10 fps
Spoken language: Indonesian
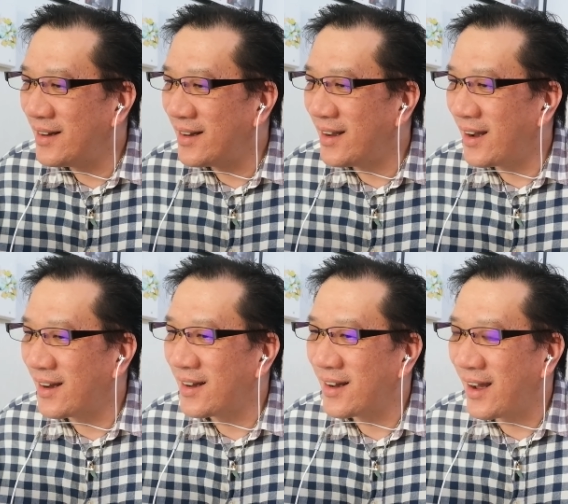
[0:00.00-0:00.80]

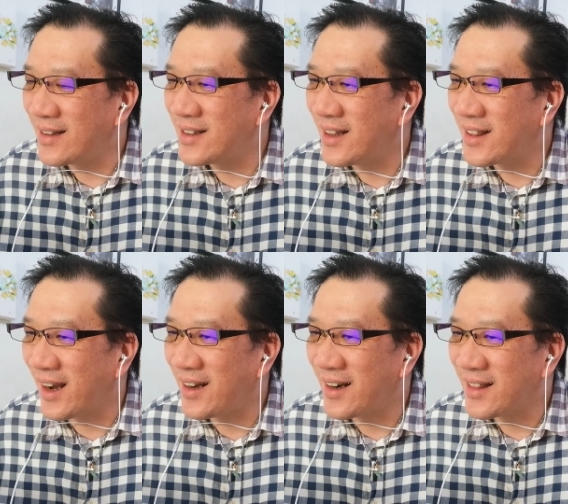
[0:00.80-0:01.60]
Yang kasihan
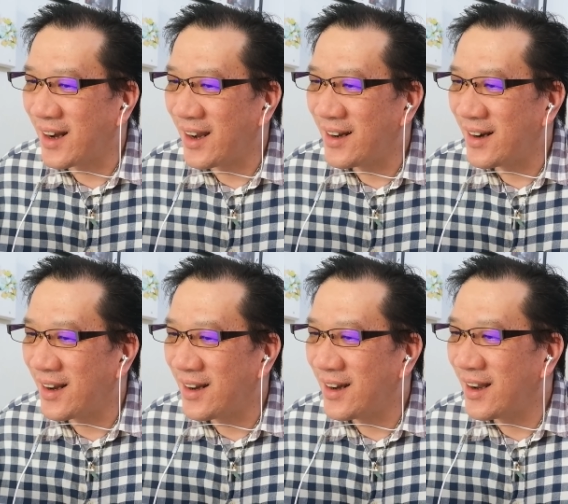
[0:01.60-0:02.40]
trader-trader
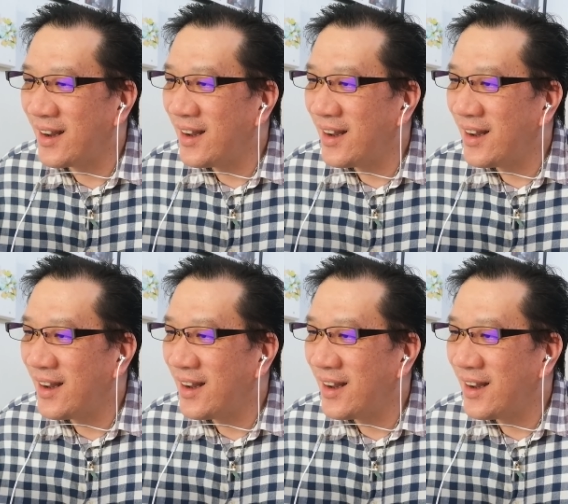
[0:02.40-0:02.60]
ini.